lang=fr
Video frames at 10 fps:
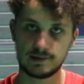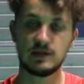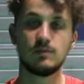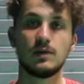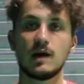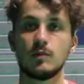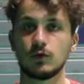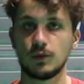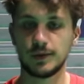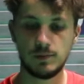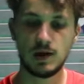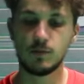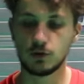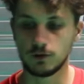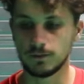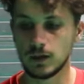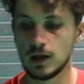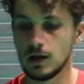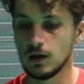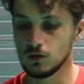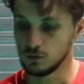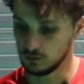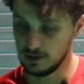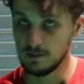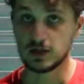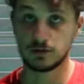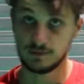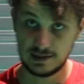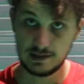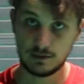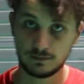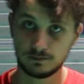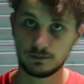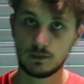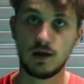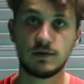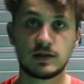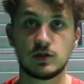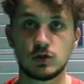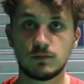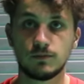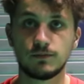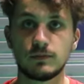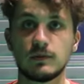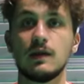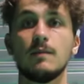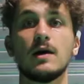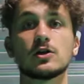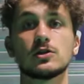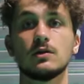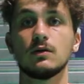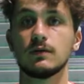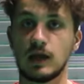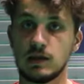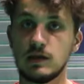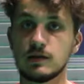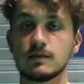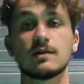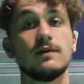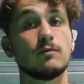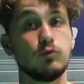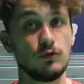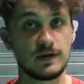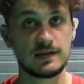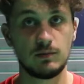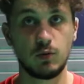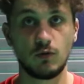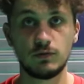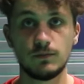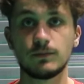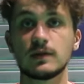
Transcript: c'est hyper important, hyper important. Donc démarche physique avec les jambes, démarche technique, ça va être plus facile pour vous.